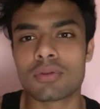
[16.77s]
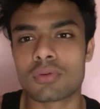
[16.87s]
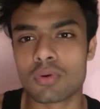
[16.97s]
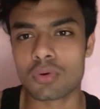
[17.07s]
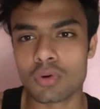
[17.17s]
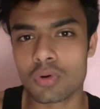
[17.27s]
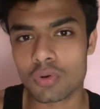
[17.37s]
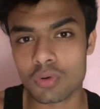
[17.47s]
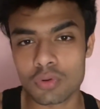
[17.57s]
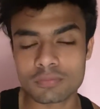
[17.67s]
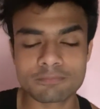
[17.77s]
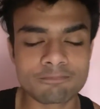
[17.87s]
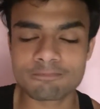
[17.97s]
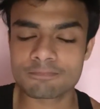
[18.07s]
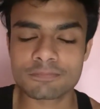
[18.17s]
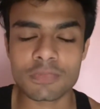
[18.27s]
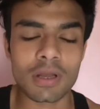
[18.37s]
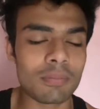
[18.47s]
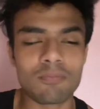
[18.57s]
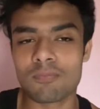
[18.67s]
तो
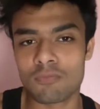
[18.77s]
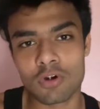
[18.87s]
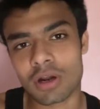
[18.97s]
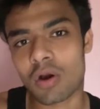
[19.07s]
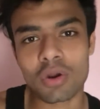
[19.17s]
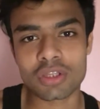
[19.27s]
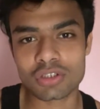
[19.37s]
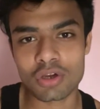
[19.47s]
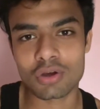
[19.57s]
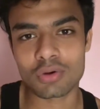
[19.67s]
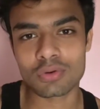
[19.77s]
आप वर्कआउट इन्जॉय करो